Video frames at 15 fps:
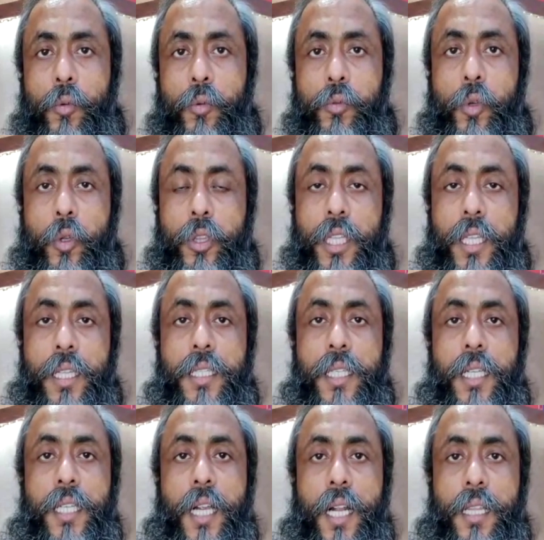वो तीन से
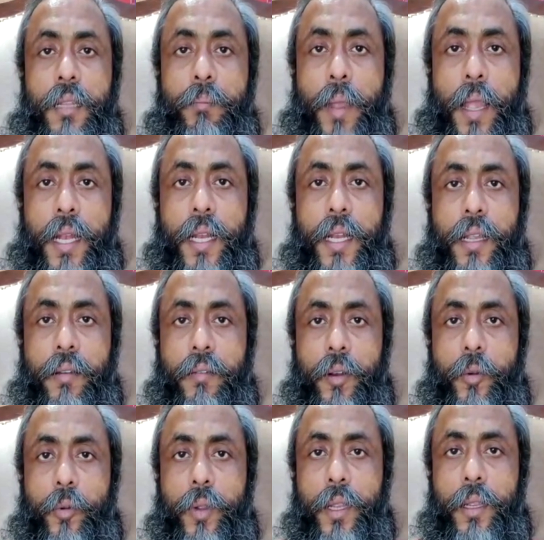चार दिन पहले रिकवर
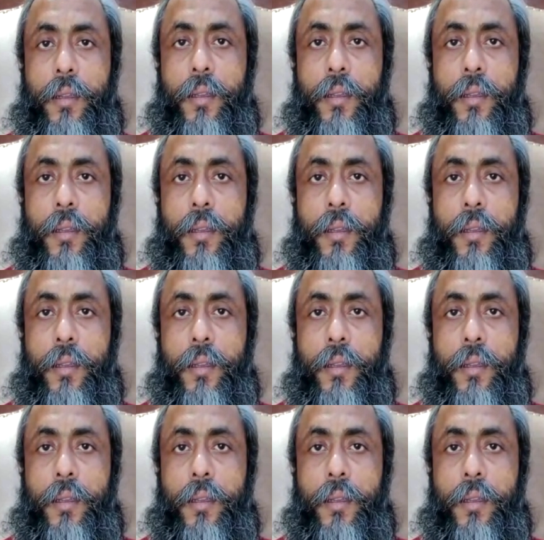हुए